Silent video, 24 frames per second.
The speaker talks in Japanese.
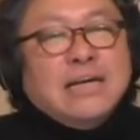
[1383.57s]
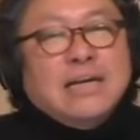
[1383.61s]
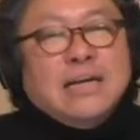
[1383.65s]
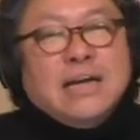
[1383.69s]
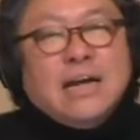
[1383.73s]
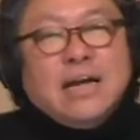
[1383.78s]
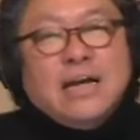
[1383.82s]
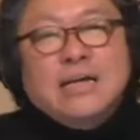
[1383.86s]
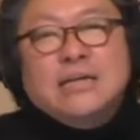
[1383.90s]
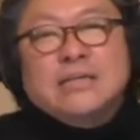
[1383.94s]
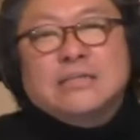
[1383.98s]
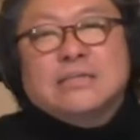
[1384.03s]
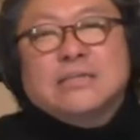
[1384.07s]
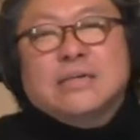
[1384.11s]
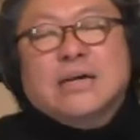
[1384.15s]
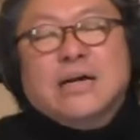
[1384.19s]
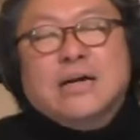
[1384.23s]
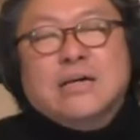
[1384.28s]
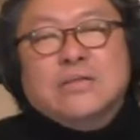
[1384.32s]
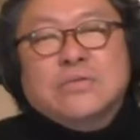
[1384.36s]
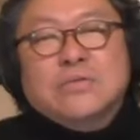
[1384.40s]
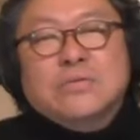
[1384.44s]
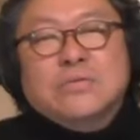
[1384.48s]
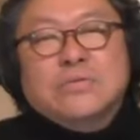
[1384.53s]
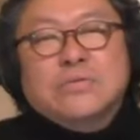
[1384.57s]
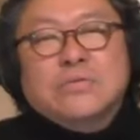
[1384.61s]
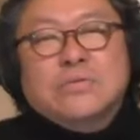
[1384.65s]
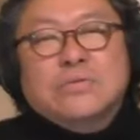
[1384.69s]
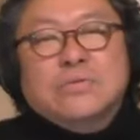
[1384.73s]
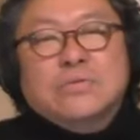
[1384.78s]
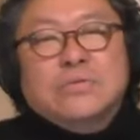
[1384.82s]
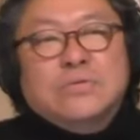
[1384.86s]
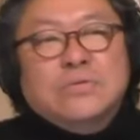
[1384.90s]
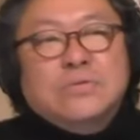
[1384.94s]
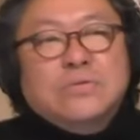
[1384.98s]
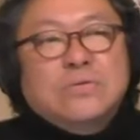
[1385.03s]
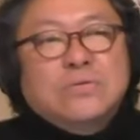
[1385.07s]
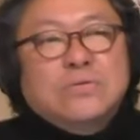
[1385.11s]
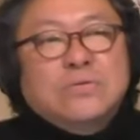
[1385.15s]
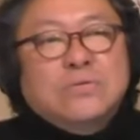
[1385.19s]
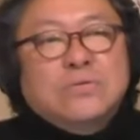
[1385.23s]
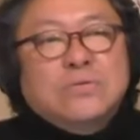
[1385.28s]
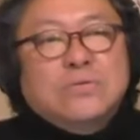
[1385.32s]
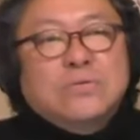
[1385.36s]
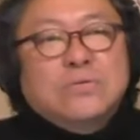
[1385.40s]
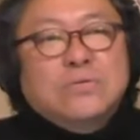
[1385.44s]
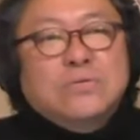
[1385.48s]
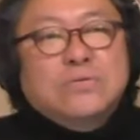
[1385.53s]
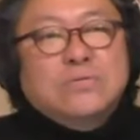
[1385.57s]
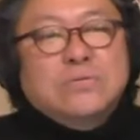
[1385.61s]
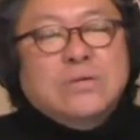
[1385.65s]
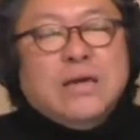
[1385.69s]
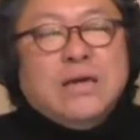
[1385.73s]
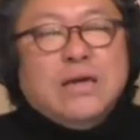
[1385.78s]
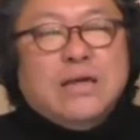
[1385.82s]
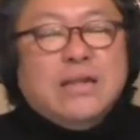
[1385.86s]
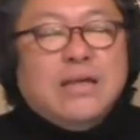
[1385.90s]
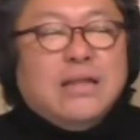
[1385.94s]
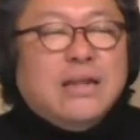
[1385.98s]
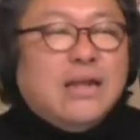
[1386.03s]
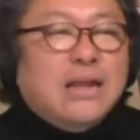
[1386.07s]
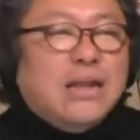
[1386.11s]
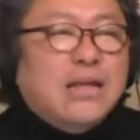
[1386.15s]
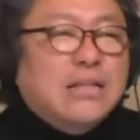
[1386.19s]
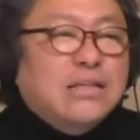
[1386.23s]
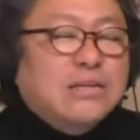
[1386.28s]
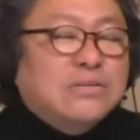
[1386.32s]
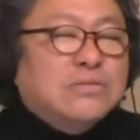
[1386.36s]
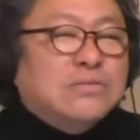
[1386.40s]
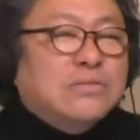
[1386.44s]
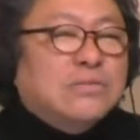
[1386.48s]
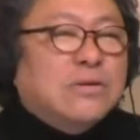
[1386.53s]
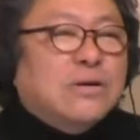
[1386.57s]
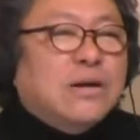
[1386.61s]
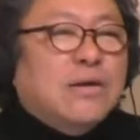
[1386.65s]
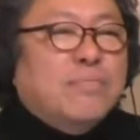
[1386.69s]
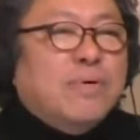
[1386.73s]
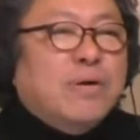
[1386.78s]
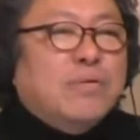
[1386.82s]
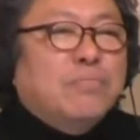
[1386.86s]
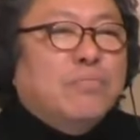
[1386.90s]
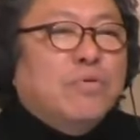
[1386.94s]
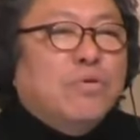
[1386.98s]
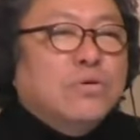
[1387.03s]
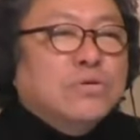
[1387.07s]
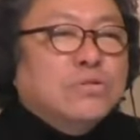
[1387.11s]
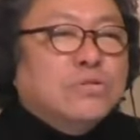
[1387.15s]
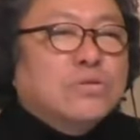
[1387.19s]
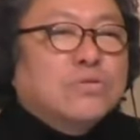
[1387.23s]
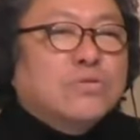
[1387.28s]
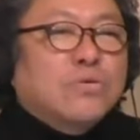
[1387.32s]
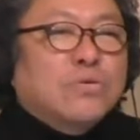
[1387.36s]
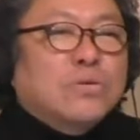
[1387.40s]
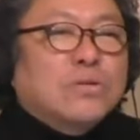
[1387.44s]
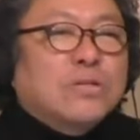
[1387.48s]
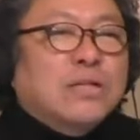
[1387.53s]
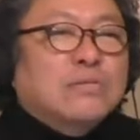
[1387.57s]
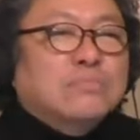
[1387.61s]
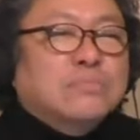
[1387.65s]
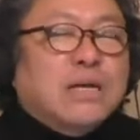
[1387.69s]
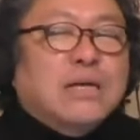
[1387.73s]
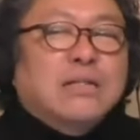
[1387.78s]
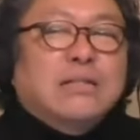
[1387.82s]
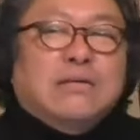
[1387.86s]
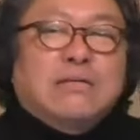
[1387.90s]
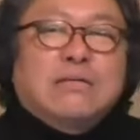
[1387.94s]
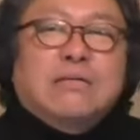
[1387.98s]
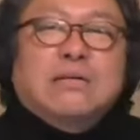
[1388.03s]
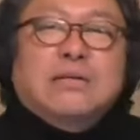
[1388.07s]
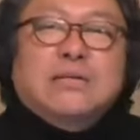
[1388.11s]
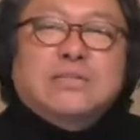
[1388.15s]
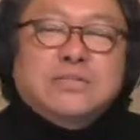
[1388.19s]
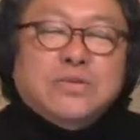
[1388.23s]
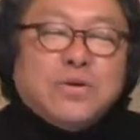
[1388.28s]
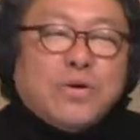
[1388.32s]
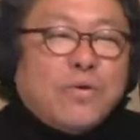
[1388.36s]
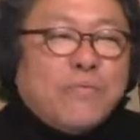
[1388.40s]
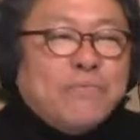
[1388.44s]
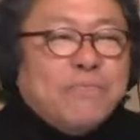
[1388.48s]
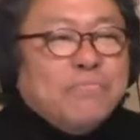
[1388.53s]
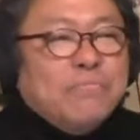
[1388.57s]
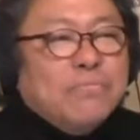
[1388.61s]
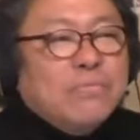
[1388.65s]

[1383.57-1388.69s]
干、あの、受け入れられにくいというか、やっぱりもうちょっと大人向けになるわけですよ。